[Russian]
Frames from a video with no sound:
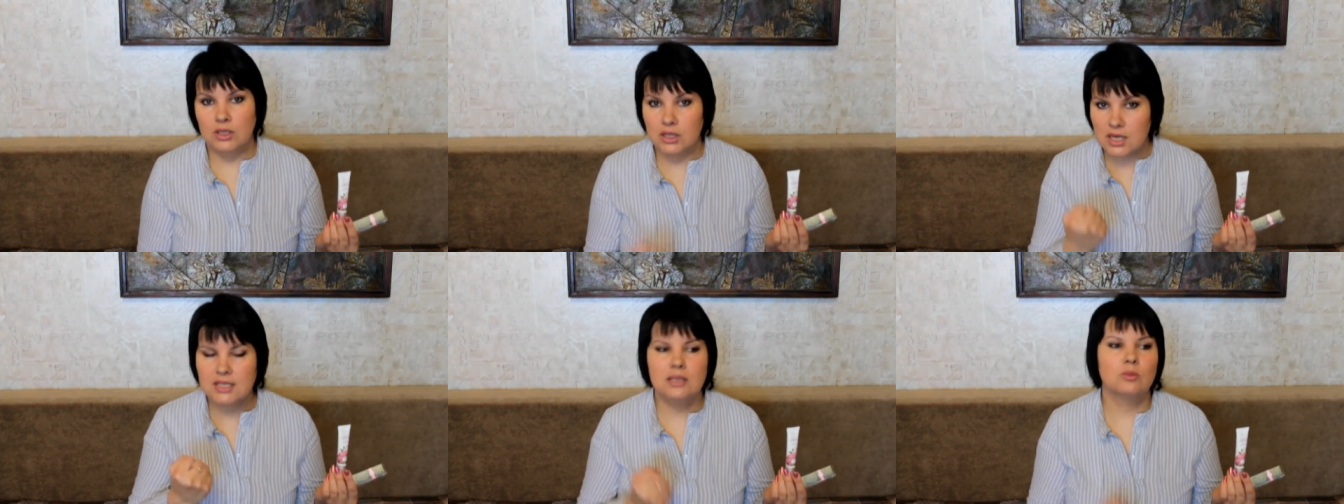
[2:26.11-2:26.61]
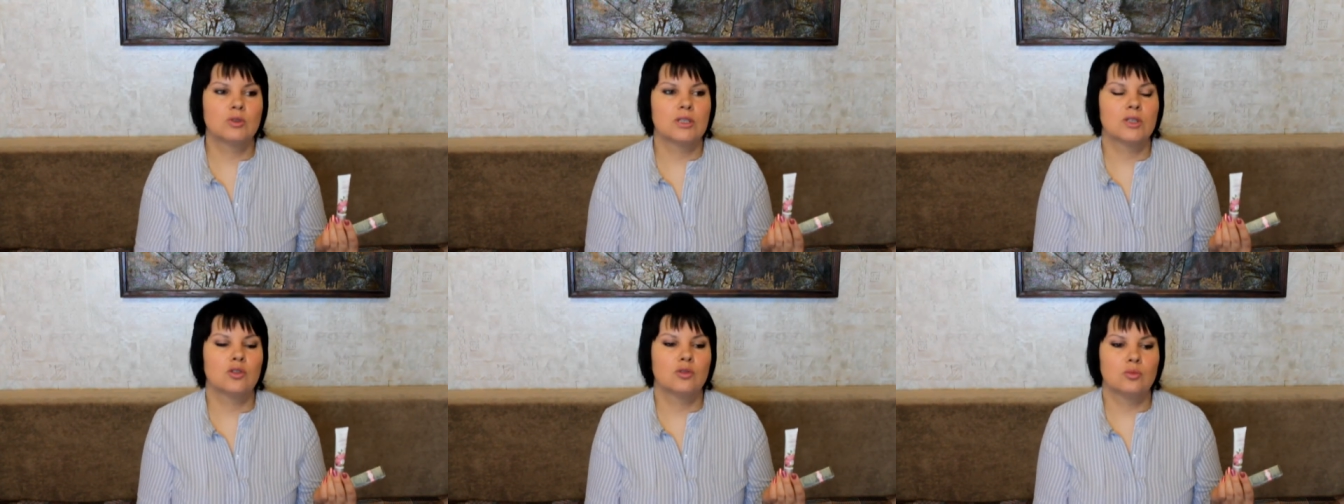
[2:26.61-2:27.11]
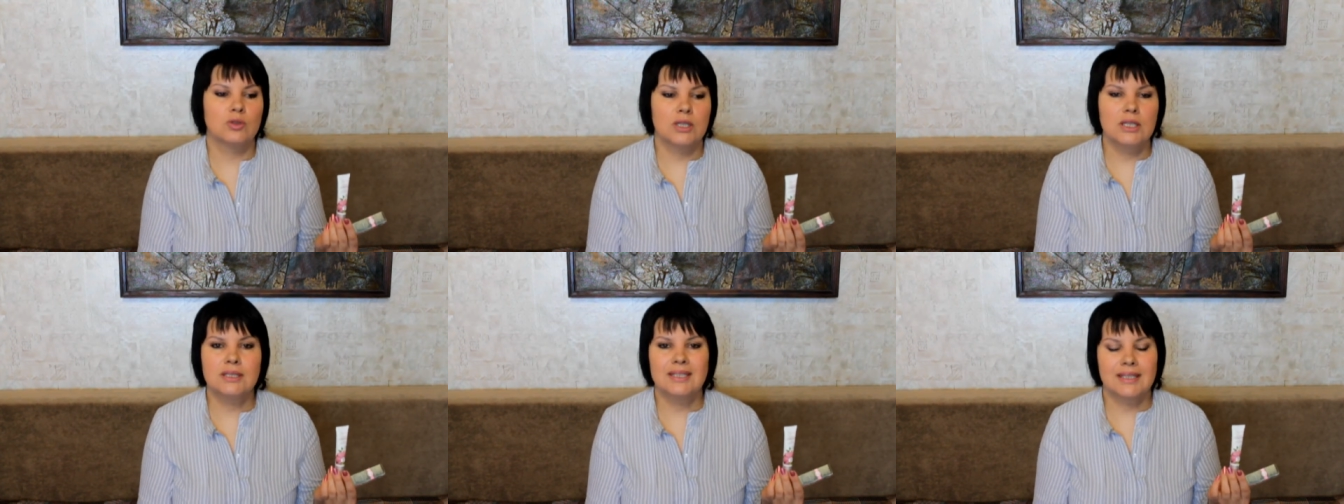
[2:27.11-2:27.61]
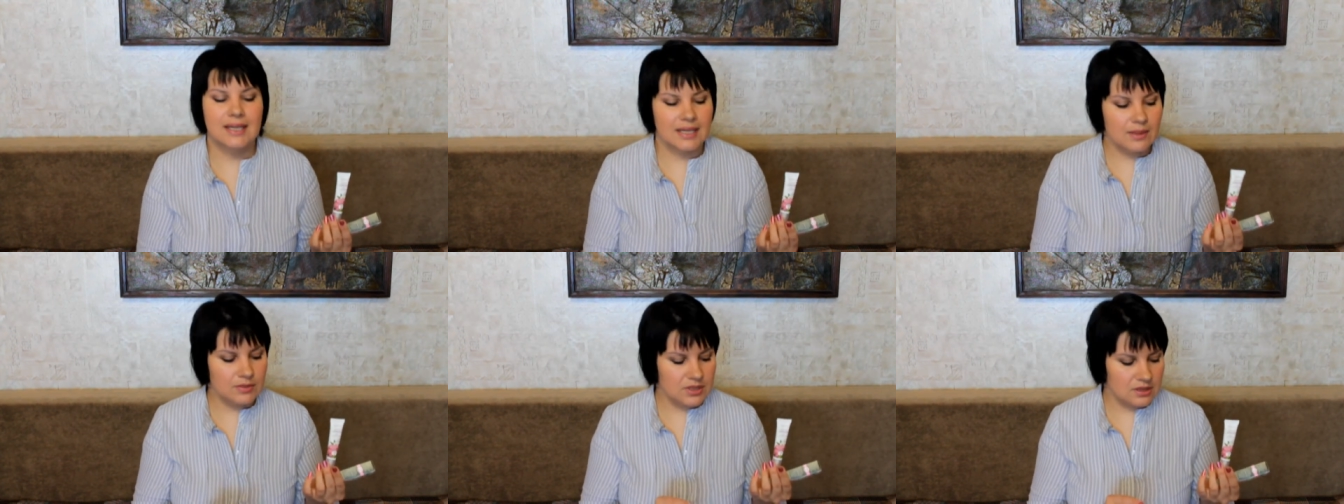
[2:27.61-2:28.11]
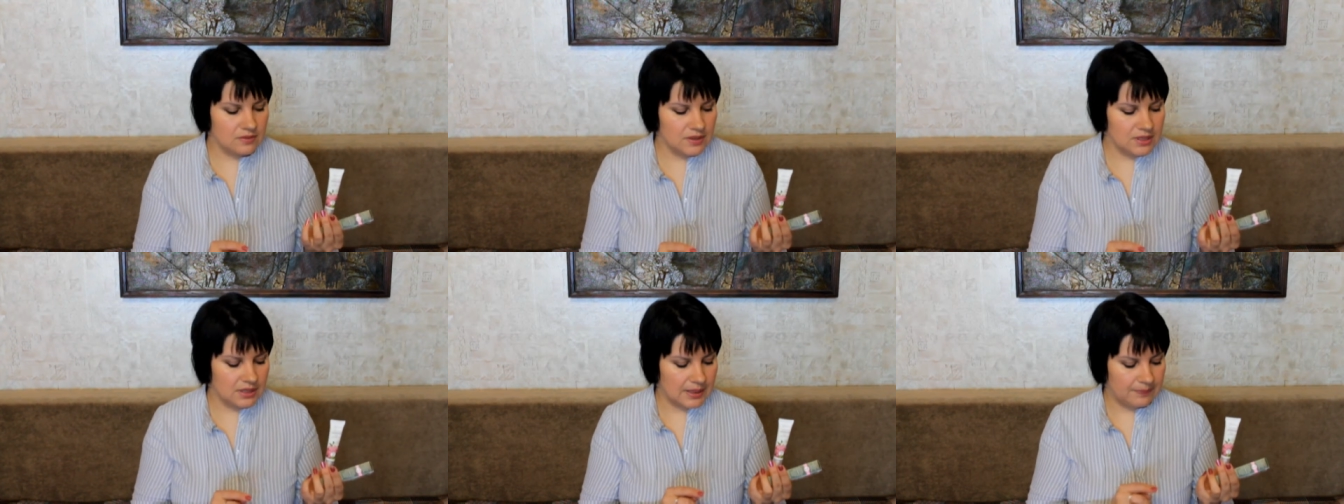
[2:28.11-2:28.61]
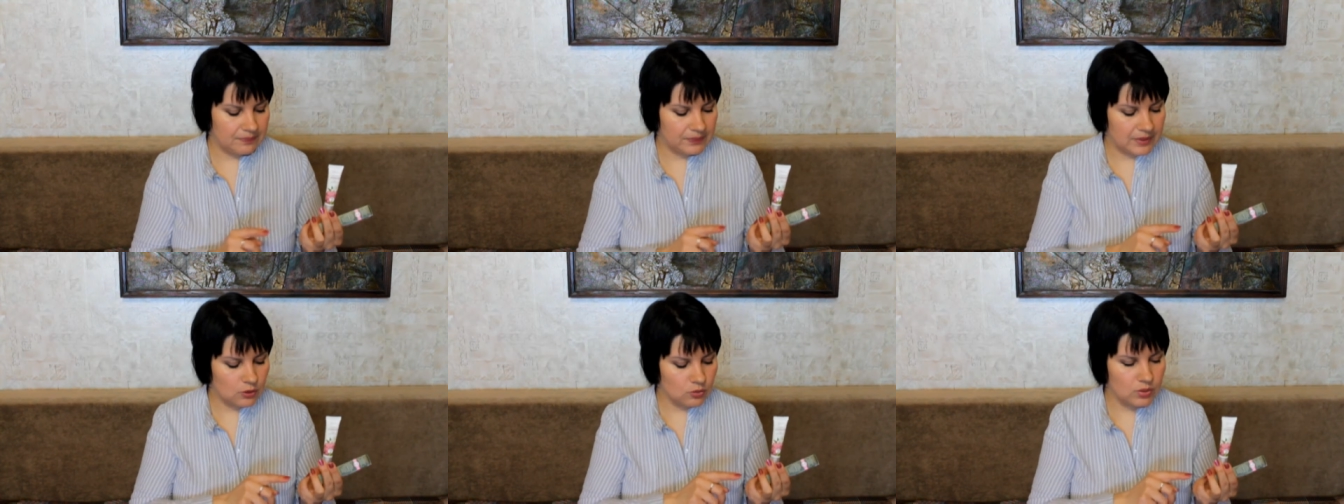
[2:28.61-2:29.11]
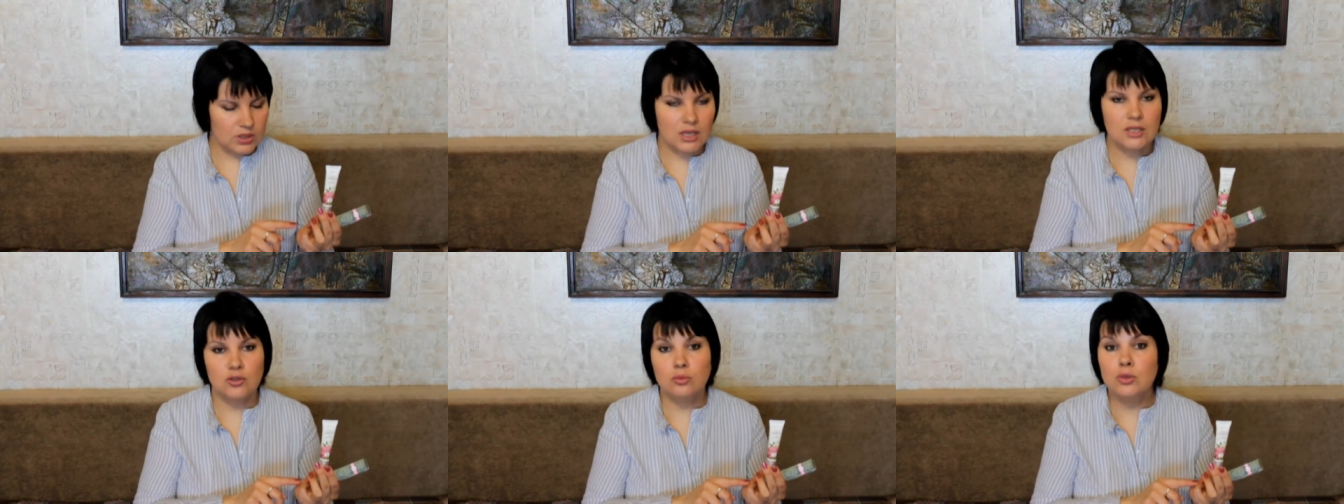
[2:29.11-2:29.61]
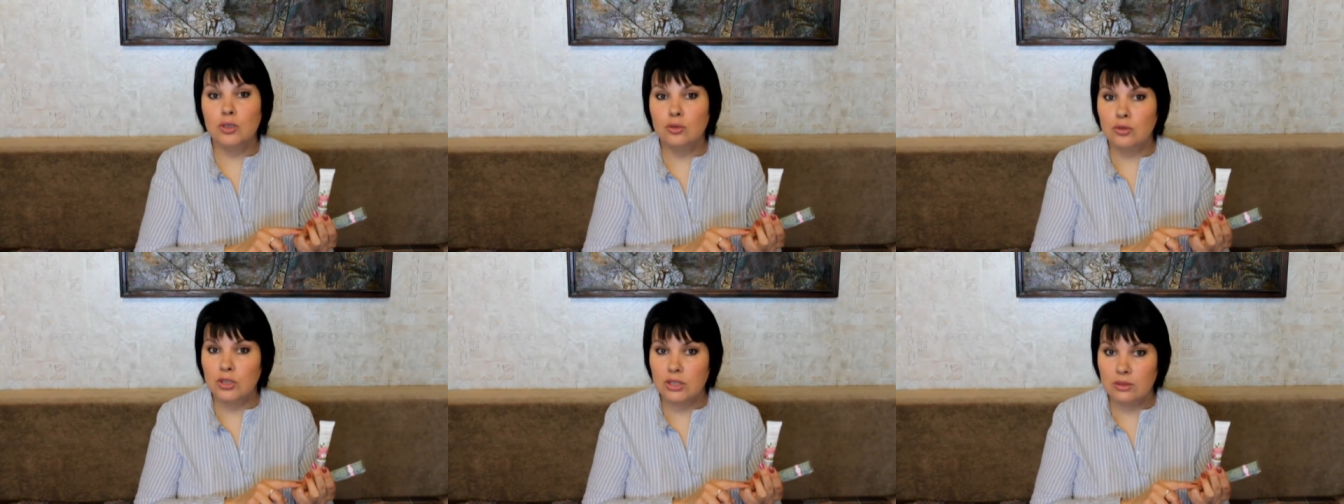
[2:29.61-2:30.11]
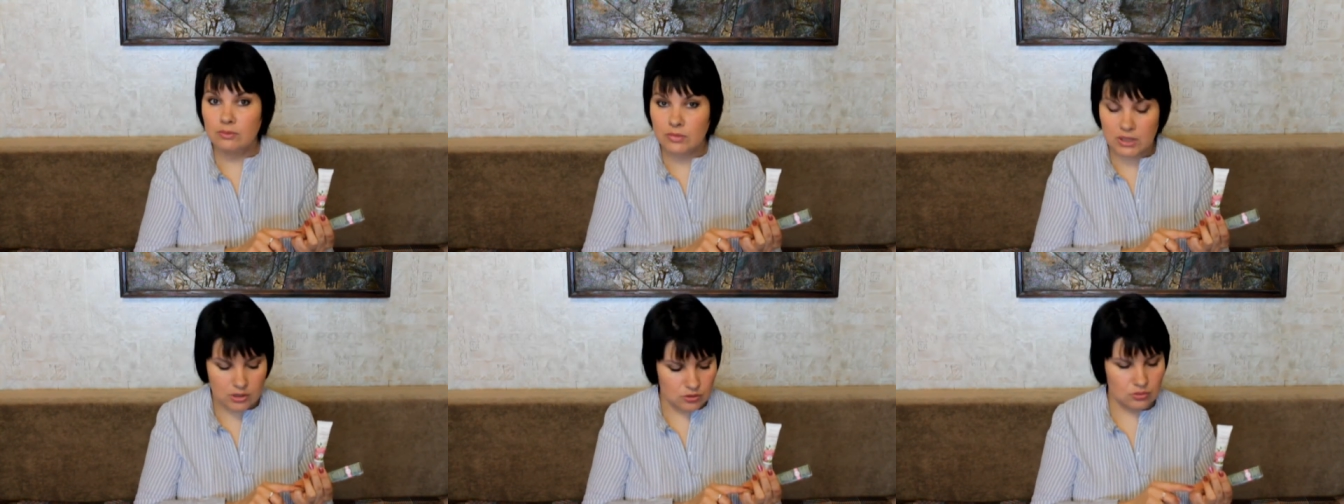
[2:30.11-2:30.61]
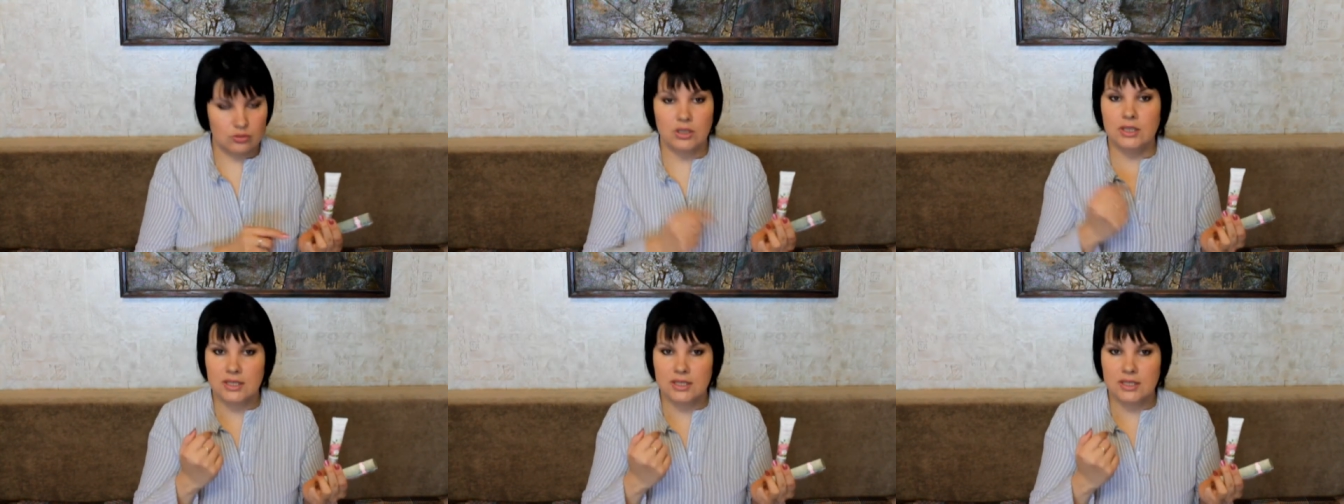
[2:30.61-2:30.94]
классному такому, этот крем действительно убирает темные круги и отеки.